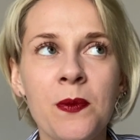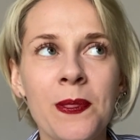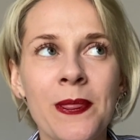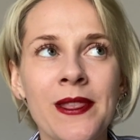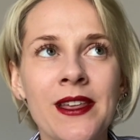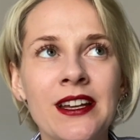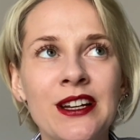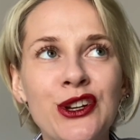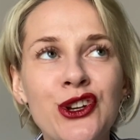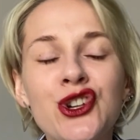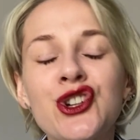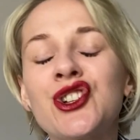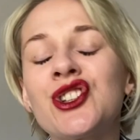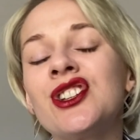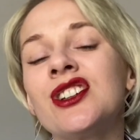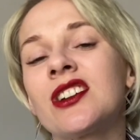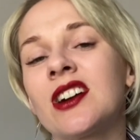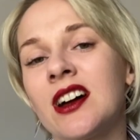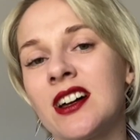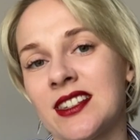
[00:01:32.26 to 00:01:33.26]

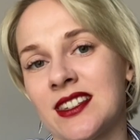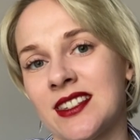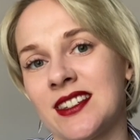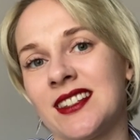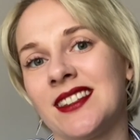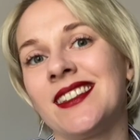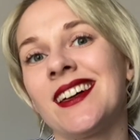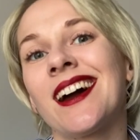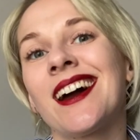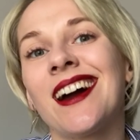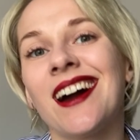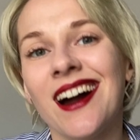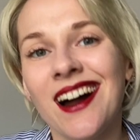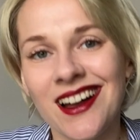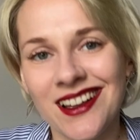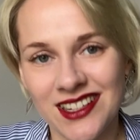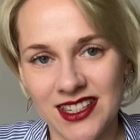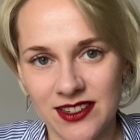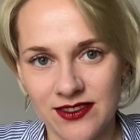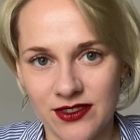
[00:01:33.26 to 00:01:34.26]
лишний раз
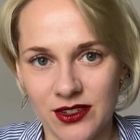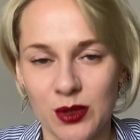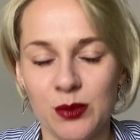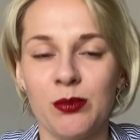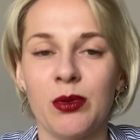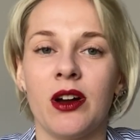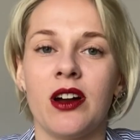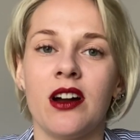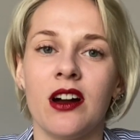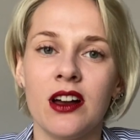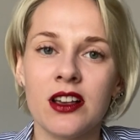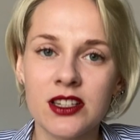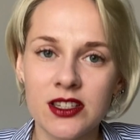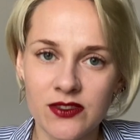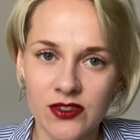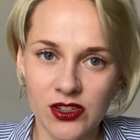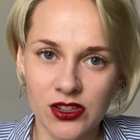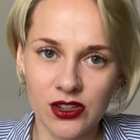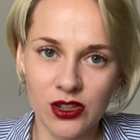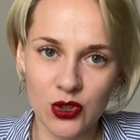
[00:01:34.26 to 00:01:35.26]
доказывает,
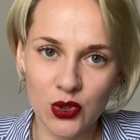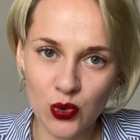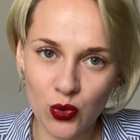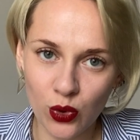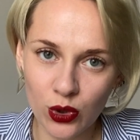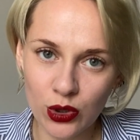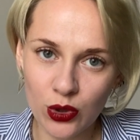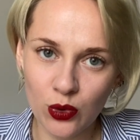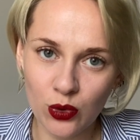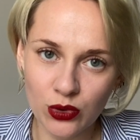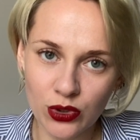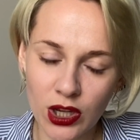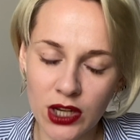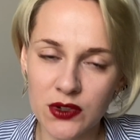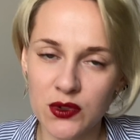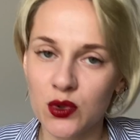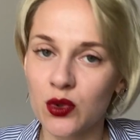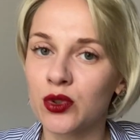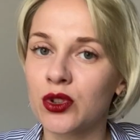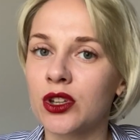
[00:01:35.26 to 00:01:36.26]
показывает, насколько у
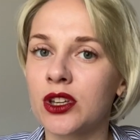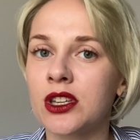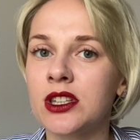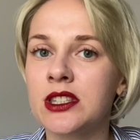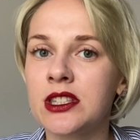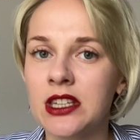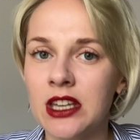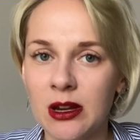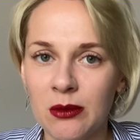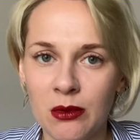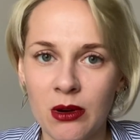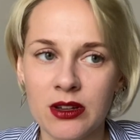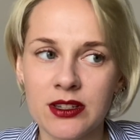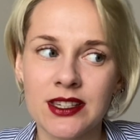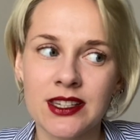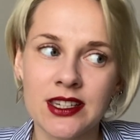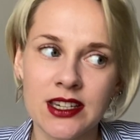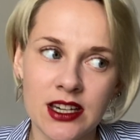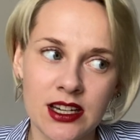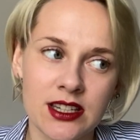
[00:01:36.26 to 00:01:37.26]
нас все-таки тема
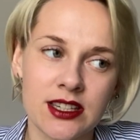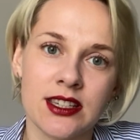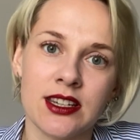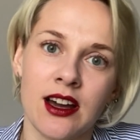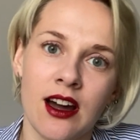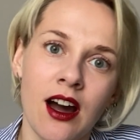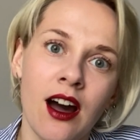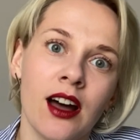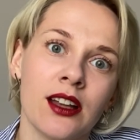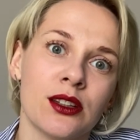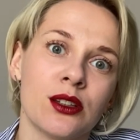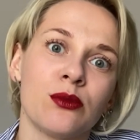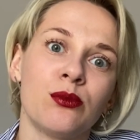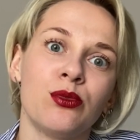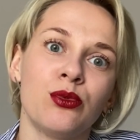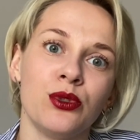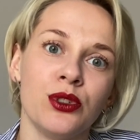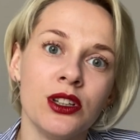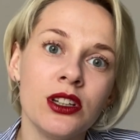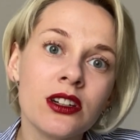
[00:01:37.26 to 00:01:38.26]
секса а,
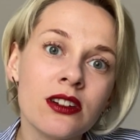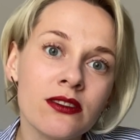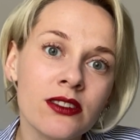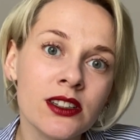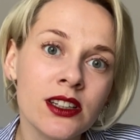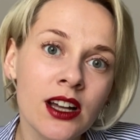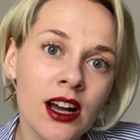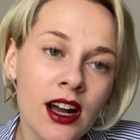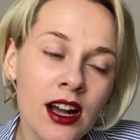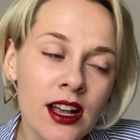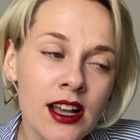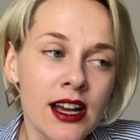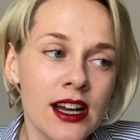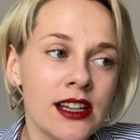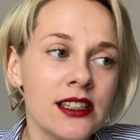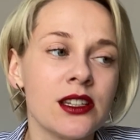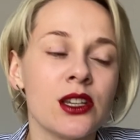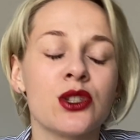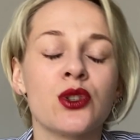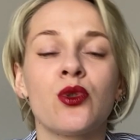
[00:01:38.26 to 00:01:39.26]
табуирована,
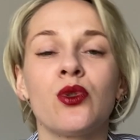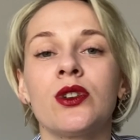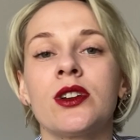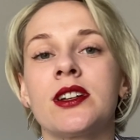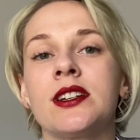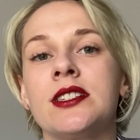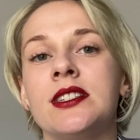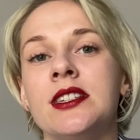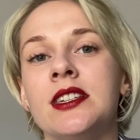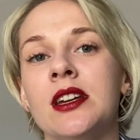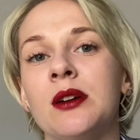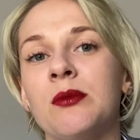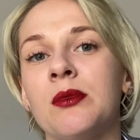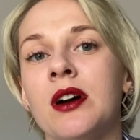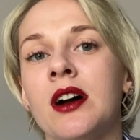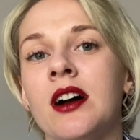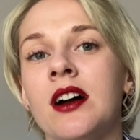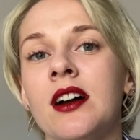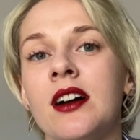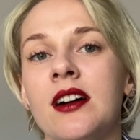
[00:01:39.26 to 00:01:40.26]
насколько
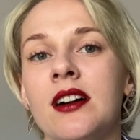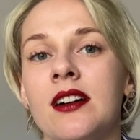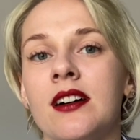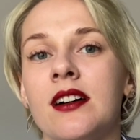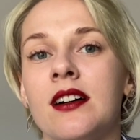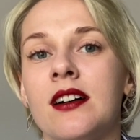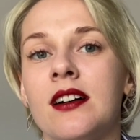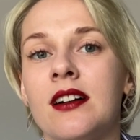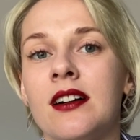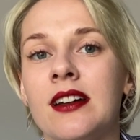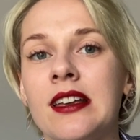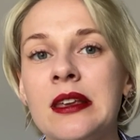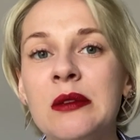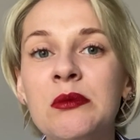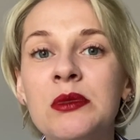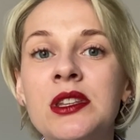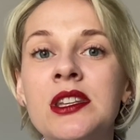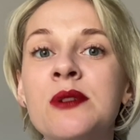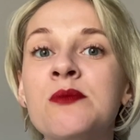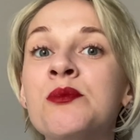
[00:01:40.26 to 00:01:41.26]
тема а,
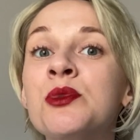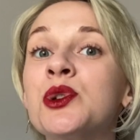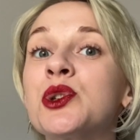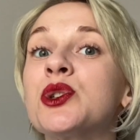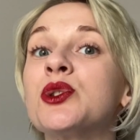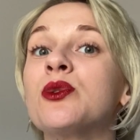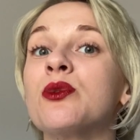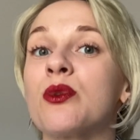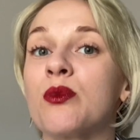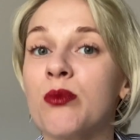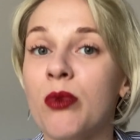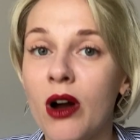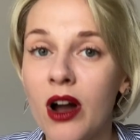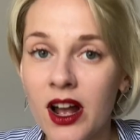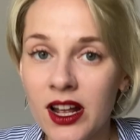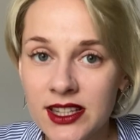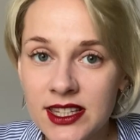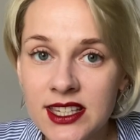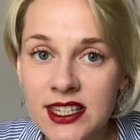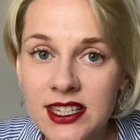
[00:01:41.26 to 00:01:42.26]
именно
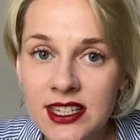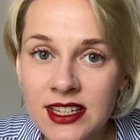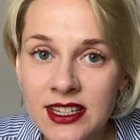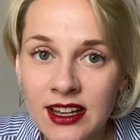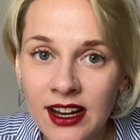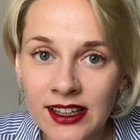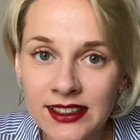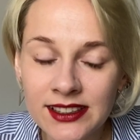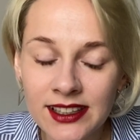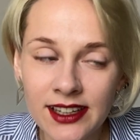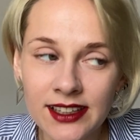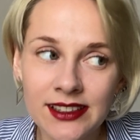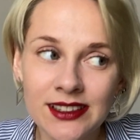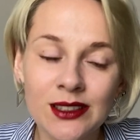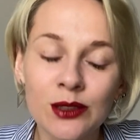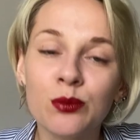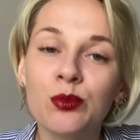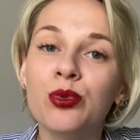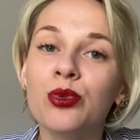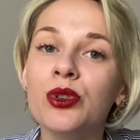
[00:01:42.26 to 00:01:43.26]
мастурбации, она
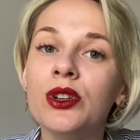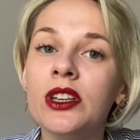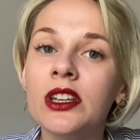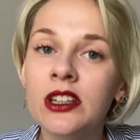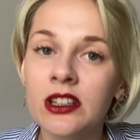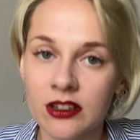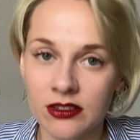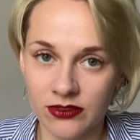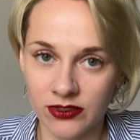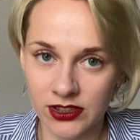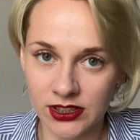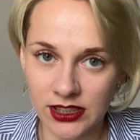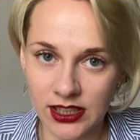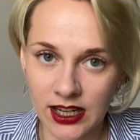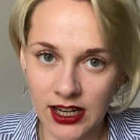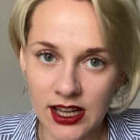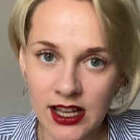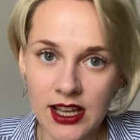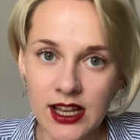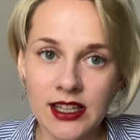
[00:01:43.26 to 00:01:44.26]

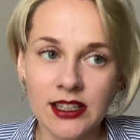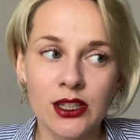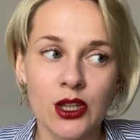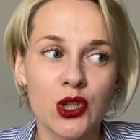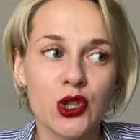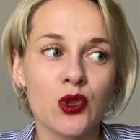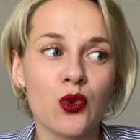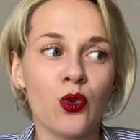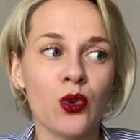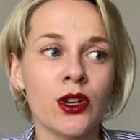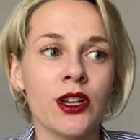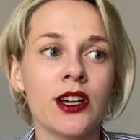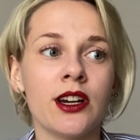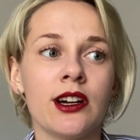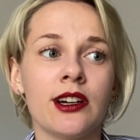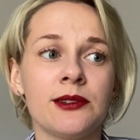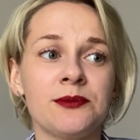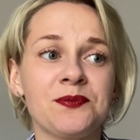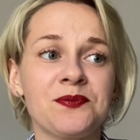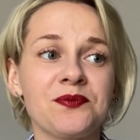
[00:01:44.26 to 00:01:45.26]
табуирована,
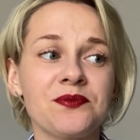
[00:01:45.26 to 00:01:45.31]
насколько,